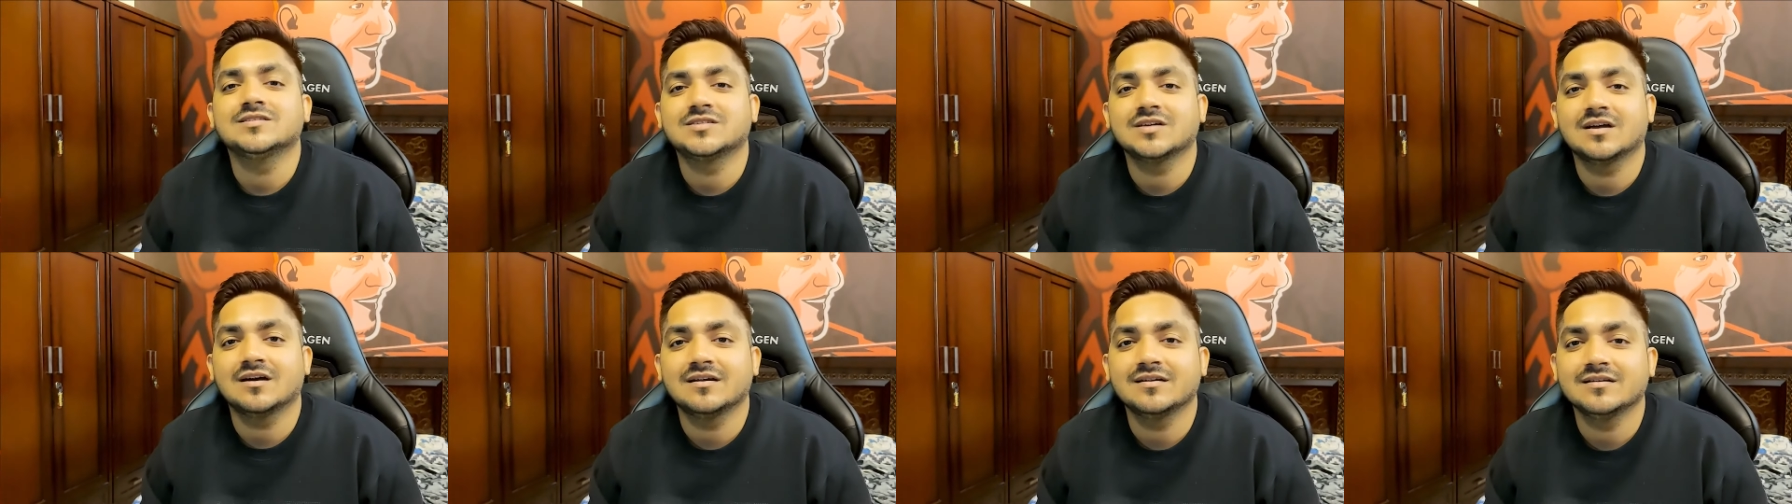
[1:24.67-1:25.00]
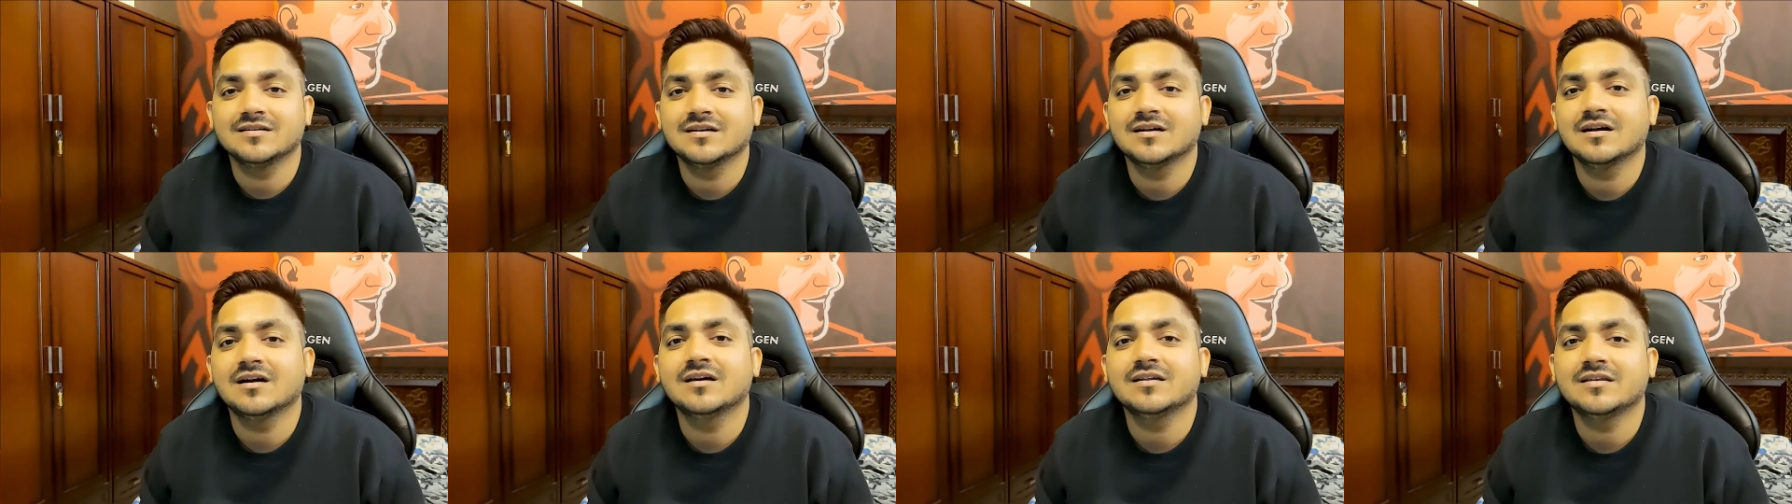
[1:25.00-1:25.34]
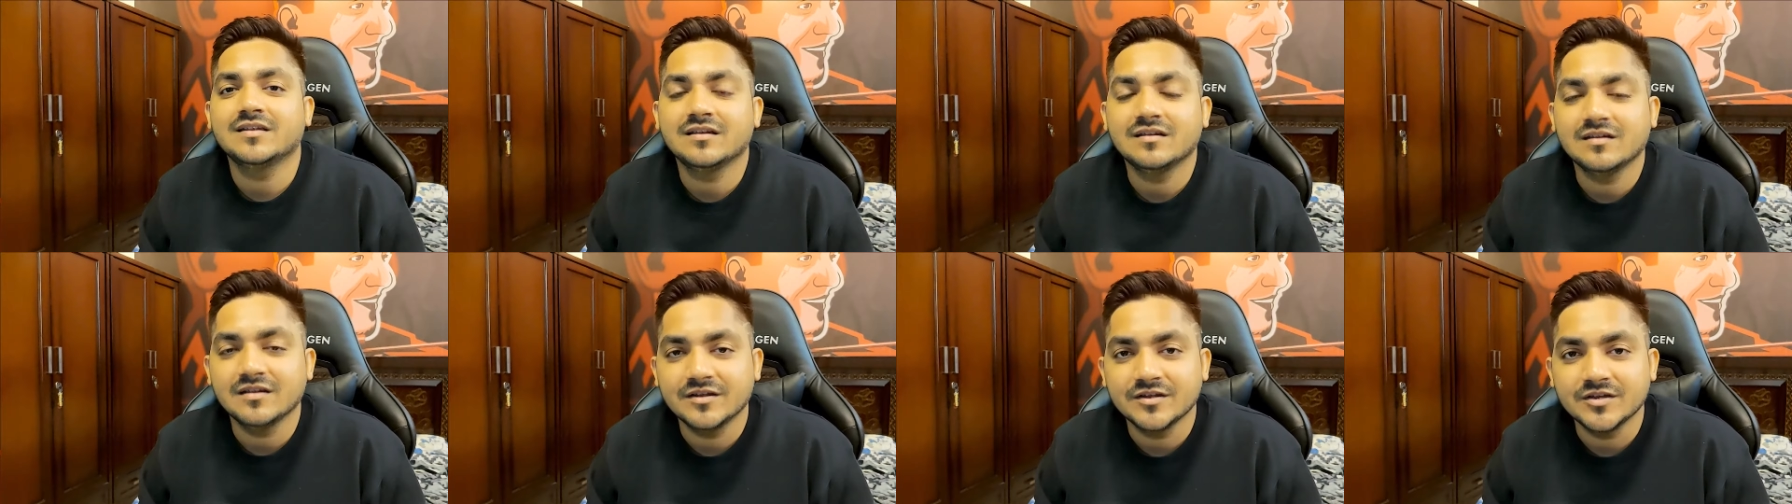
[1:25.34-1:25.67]

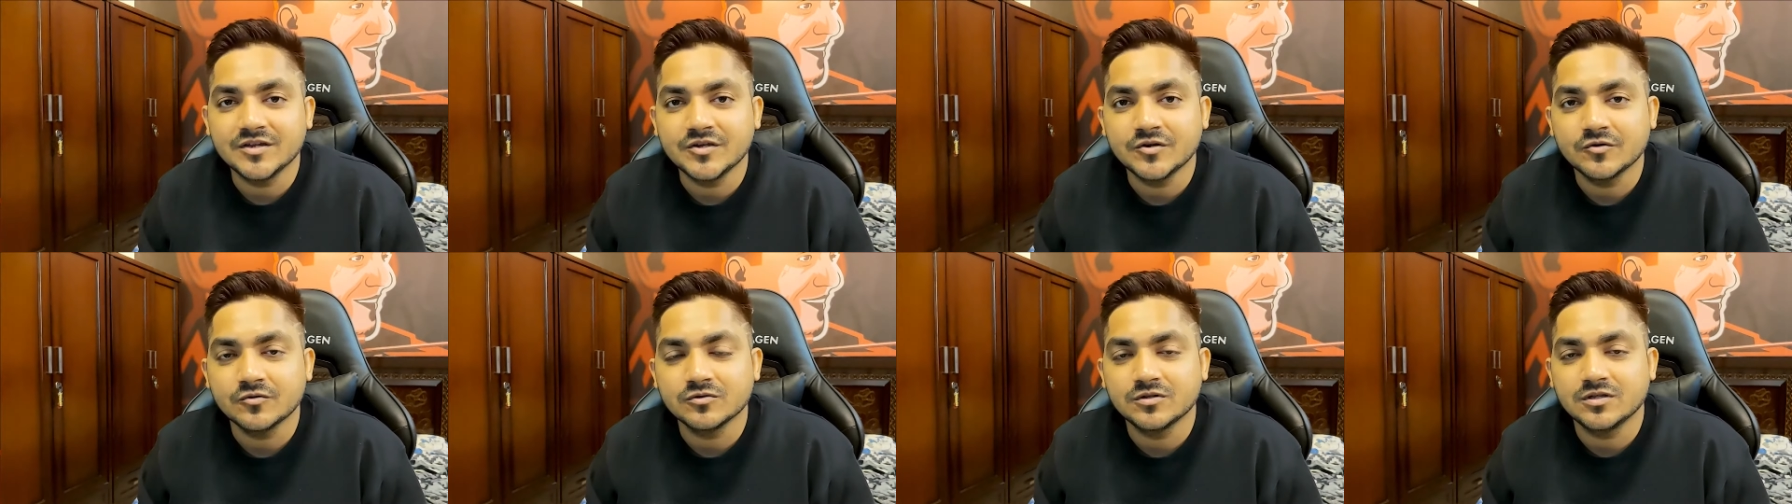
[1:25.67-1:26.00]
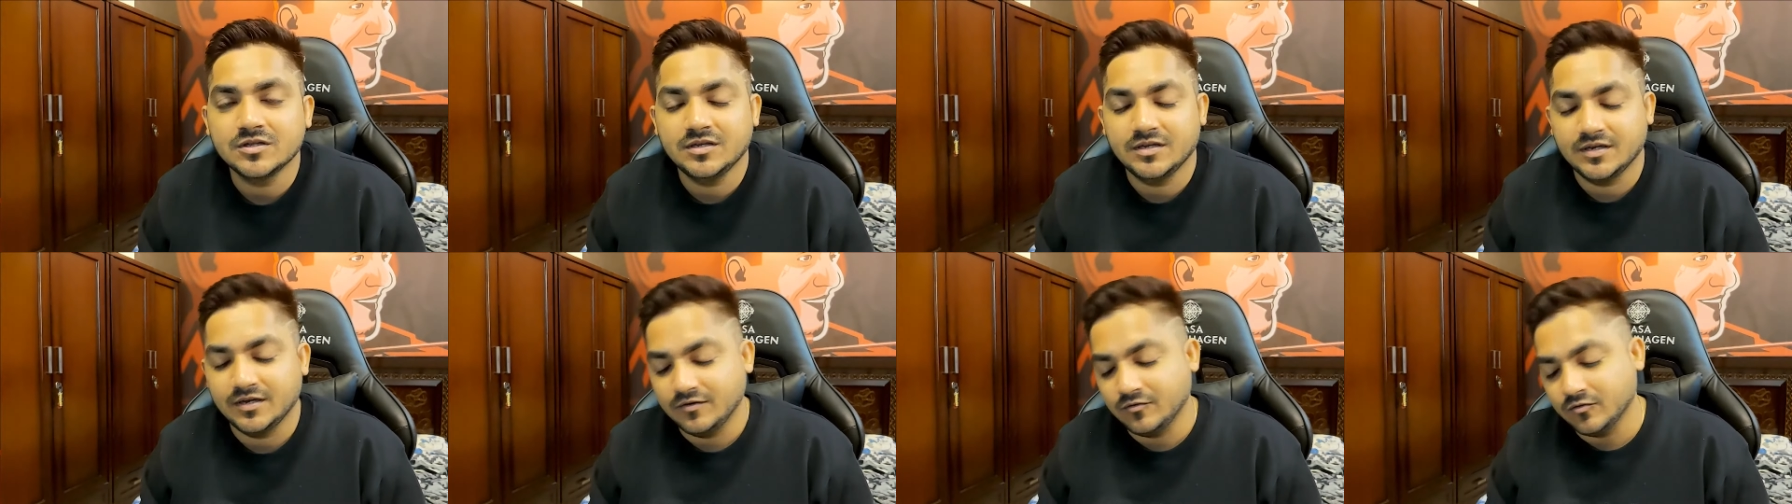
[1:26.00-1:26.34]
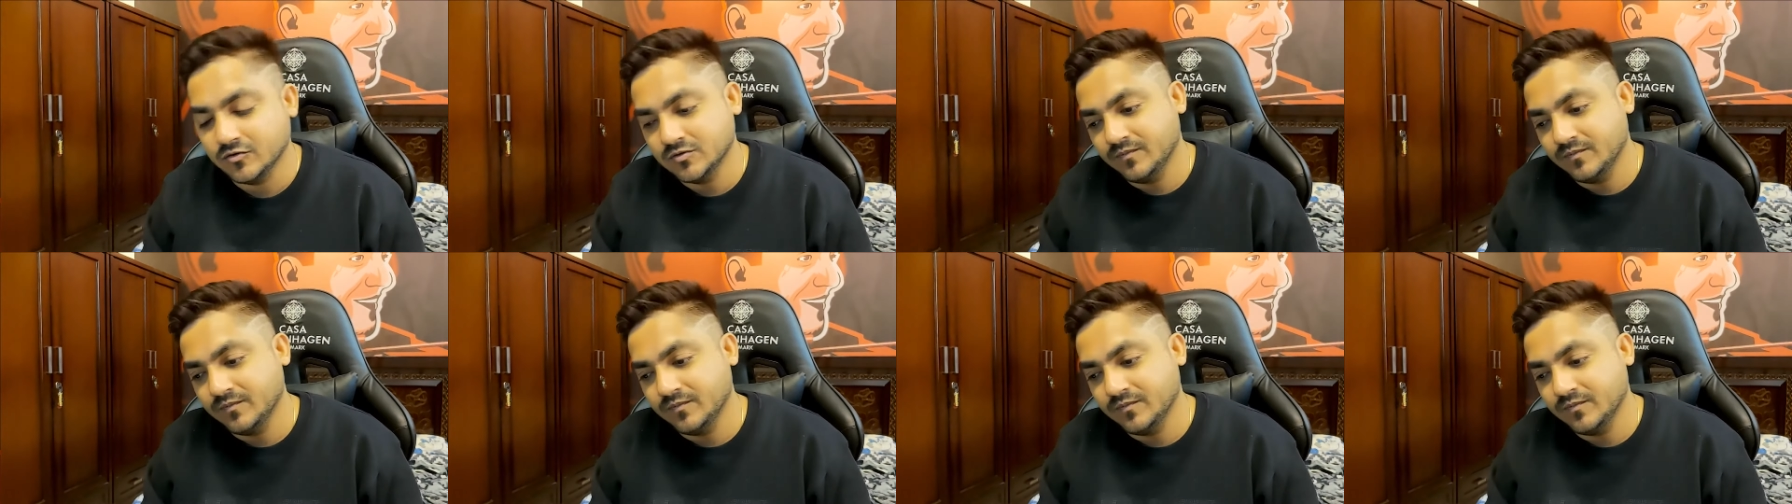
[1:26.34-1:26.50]
जानकारी लेनी होती है